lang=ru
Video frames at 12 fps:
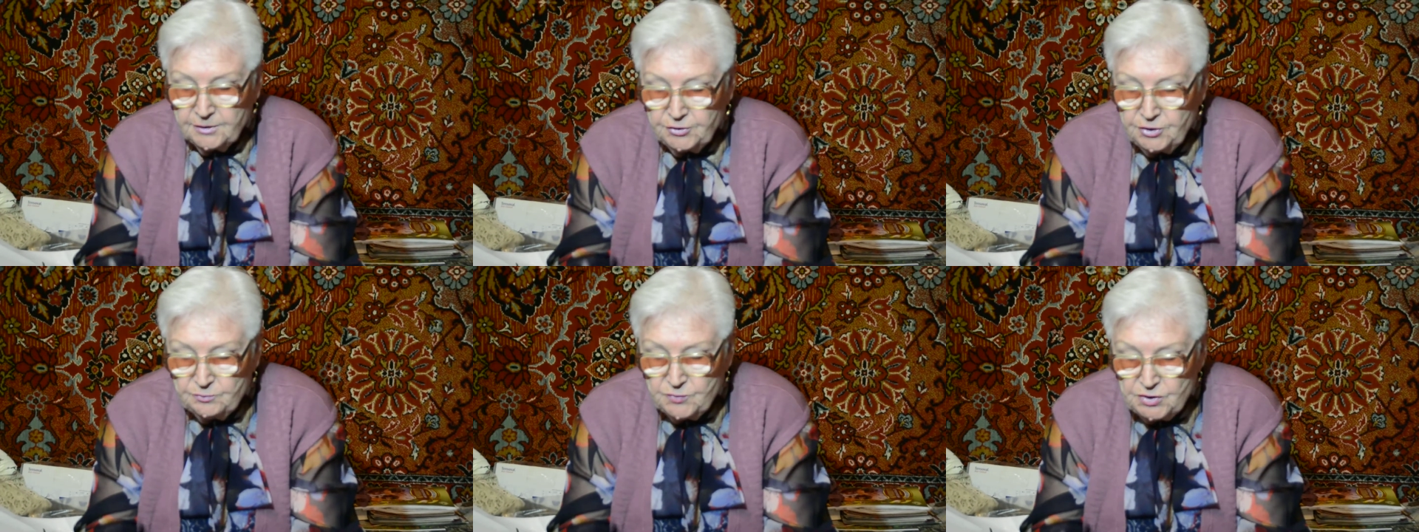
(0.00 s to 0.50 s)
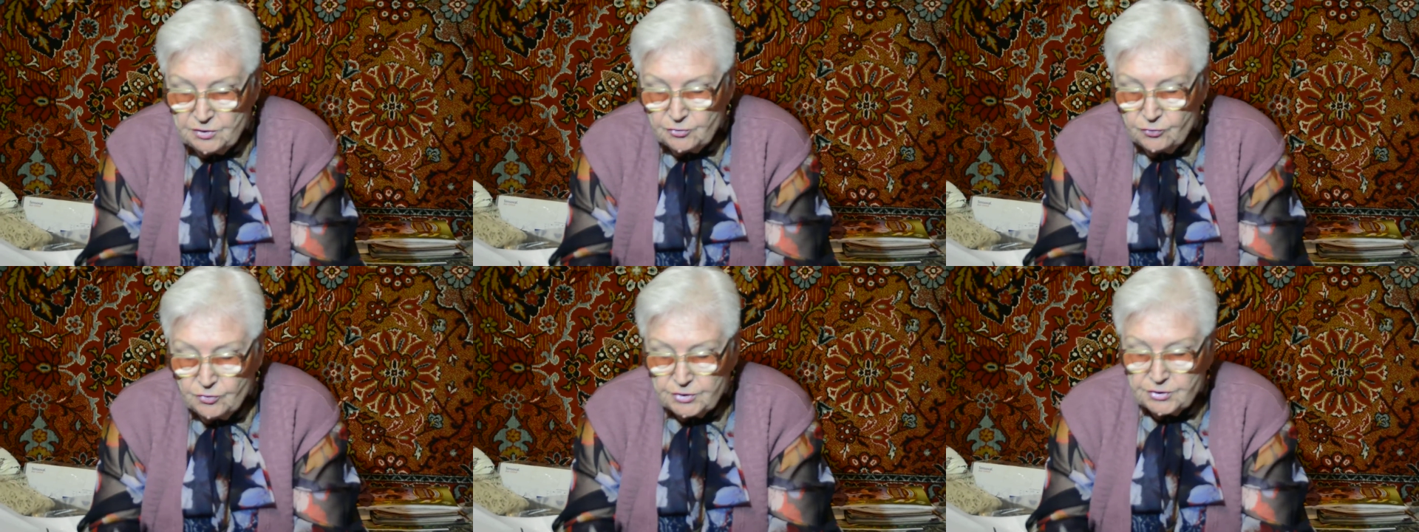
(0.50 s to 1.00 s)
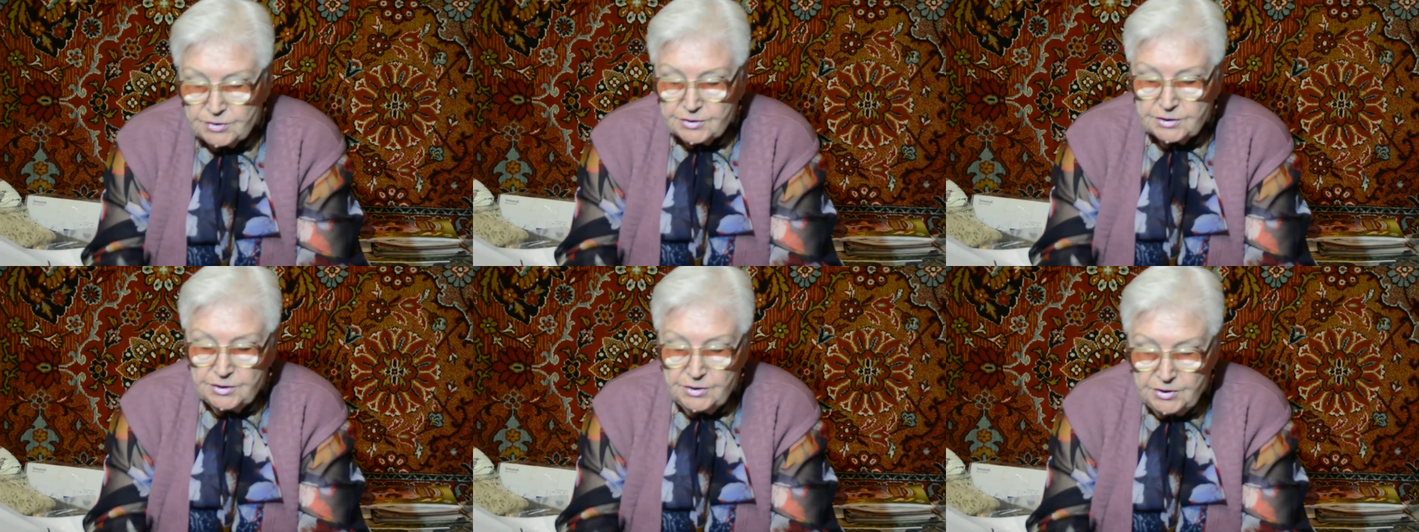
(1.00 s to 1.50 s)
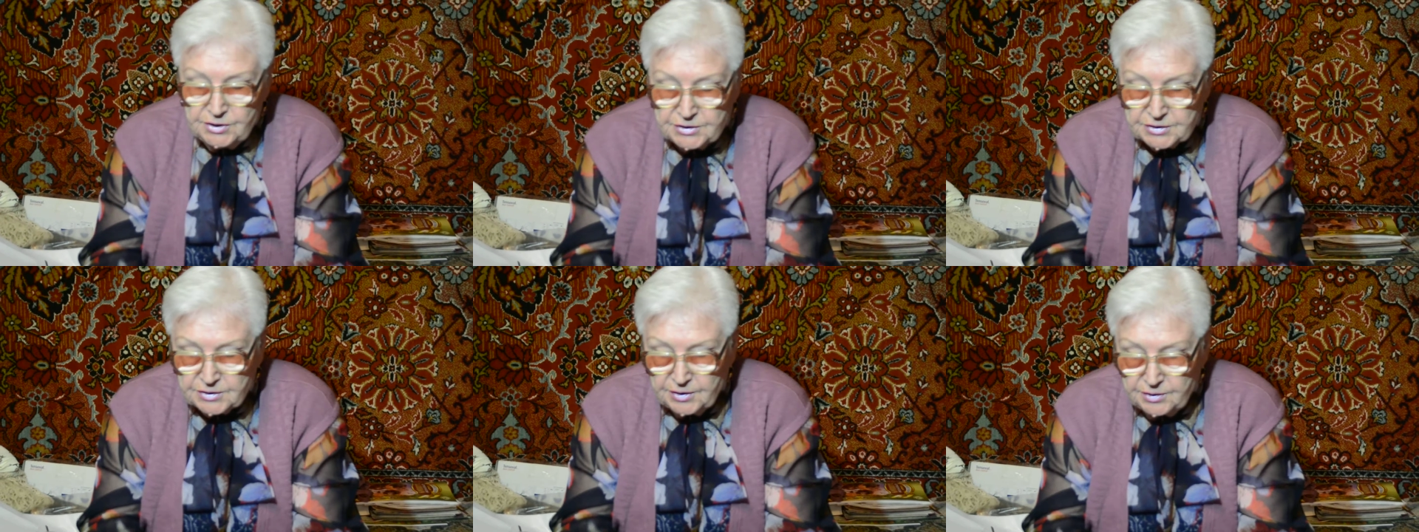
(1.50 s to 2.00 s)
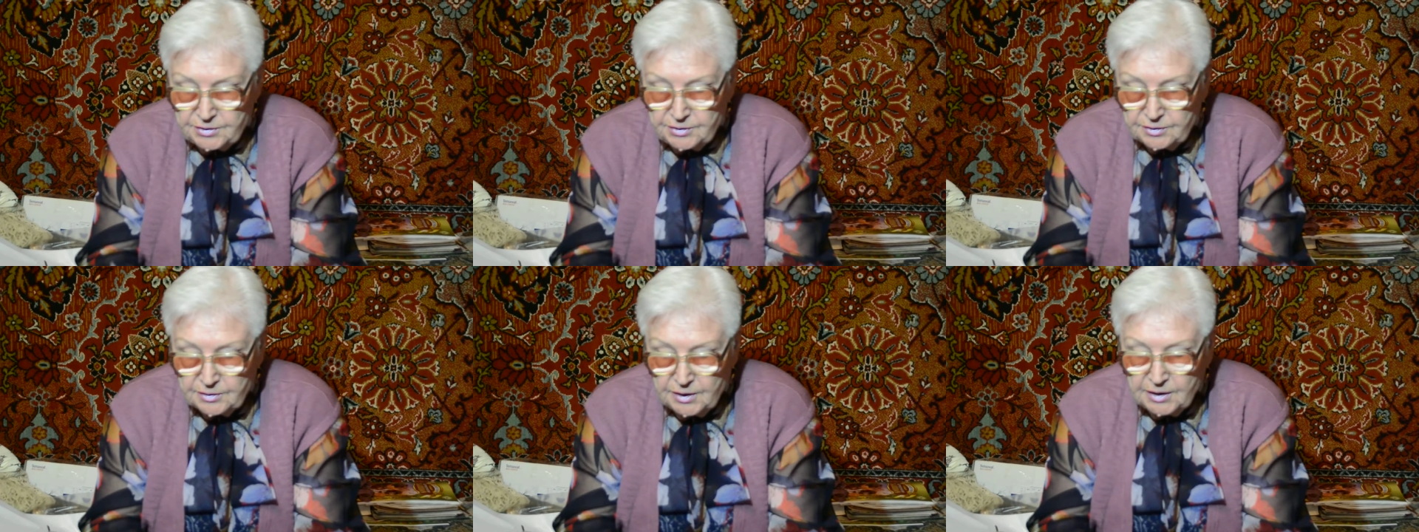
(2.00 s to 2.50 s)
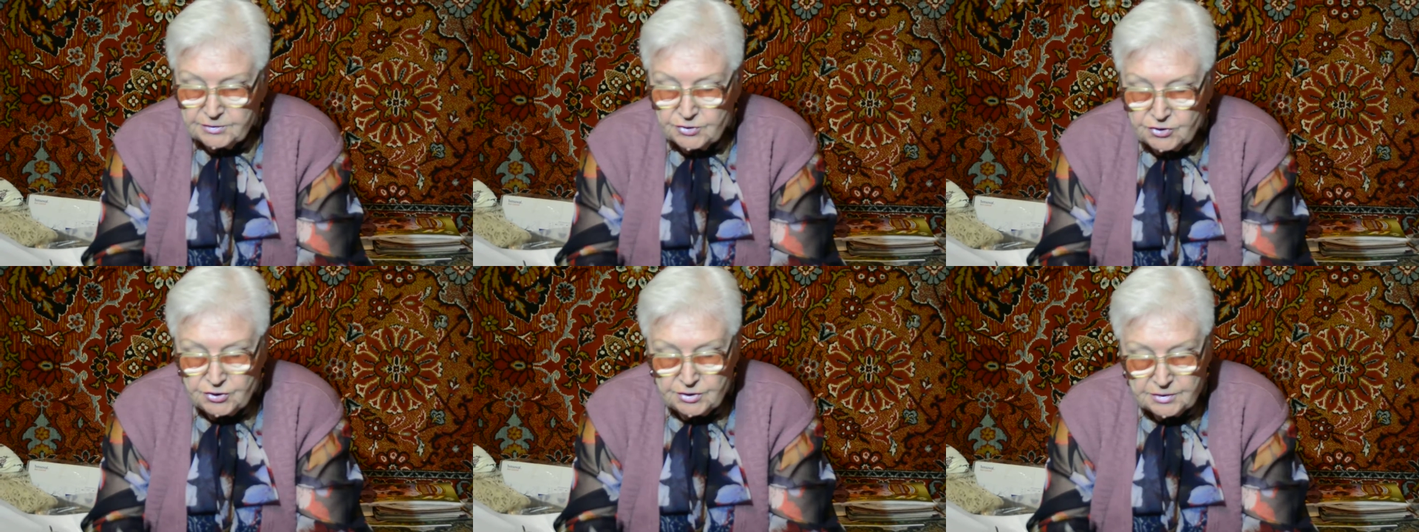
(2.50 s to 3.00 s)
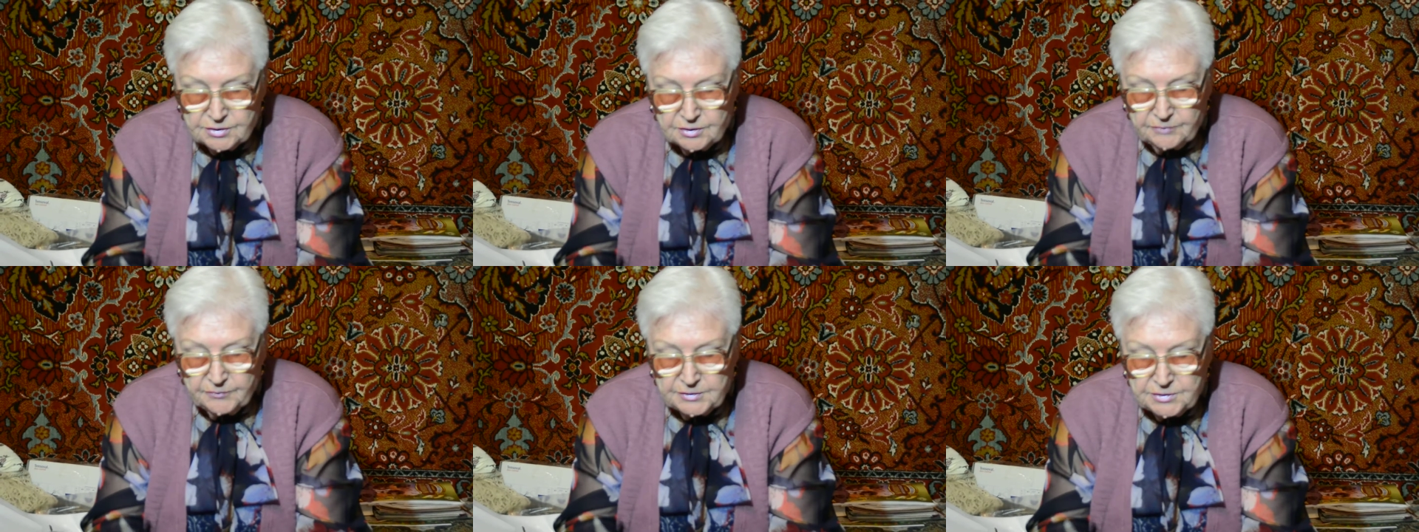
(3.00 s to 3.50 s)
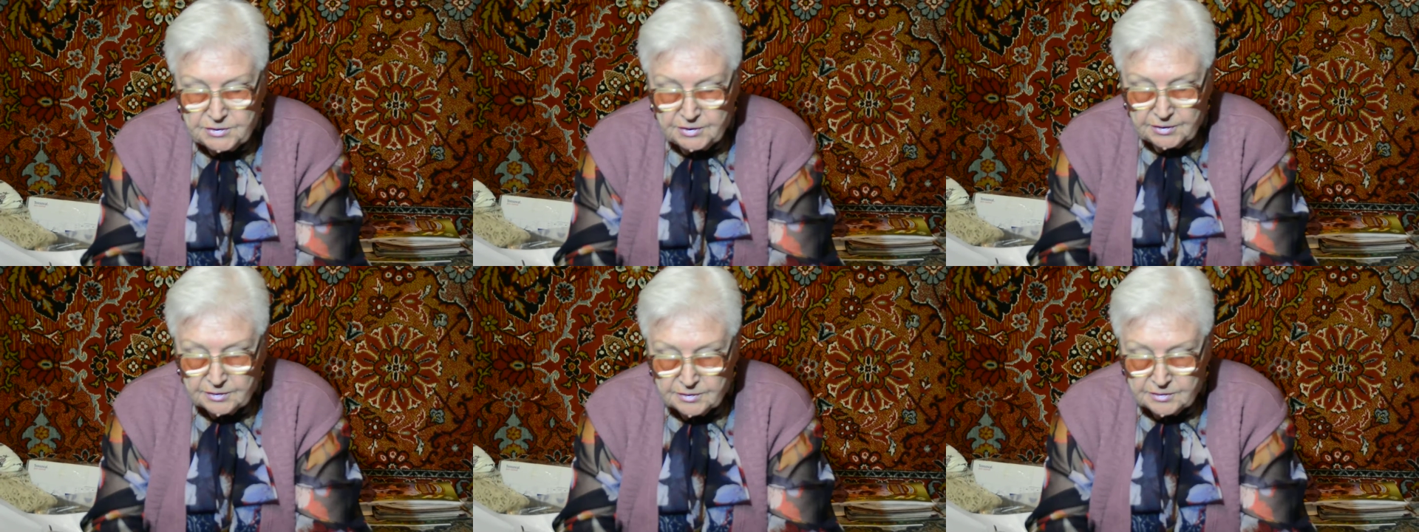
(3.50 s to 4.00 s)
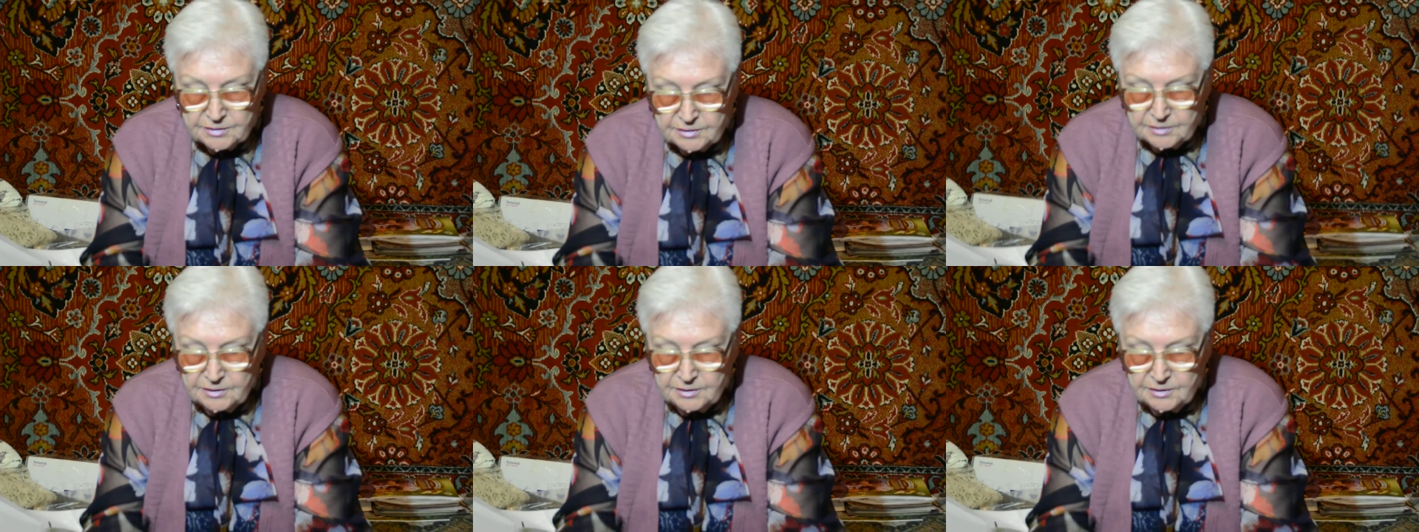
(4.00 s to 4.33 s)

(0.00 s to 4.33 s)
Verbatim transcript: И мне хочется искренне, от чистого сердца,